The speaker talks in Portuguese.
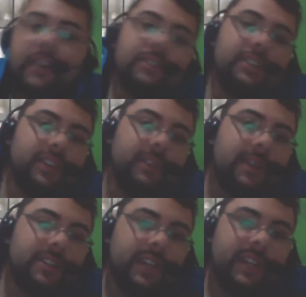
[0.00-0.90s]
Eu vou deixar a
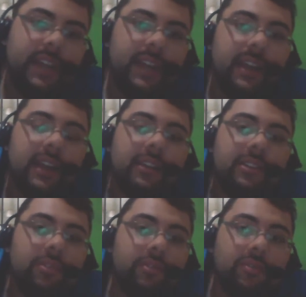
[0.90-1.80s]
imagem aqui
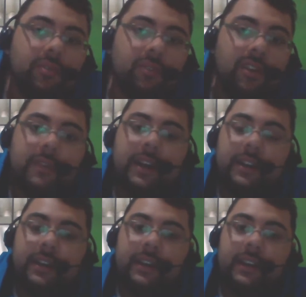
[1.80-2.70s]
do
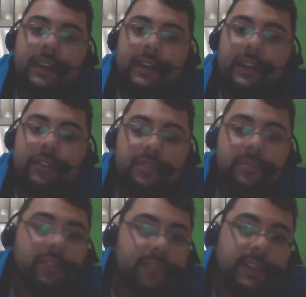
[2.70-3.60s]
Homem-Aranha
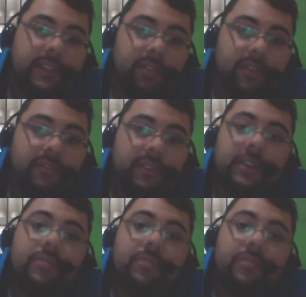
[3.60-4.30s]
2099.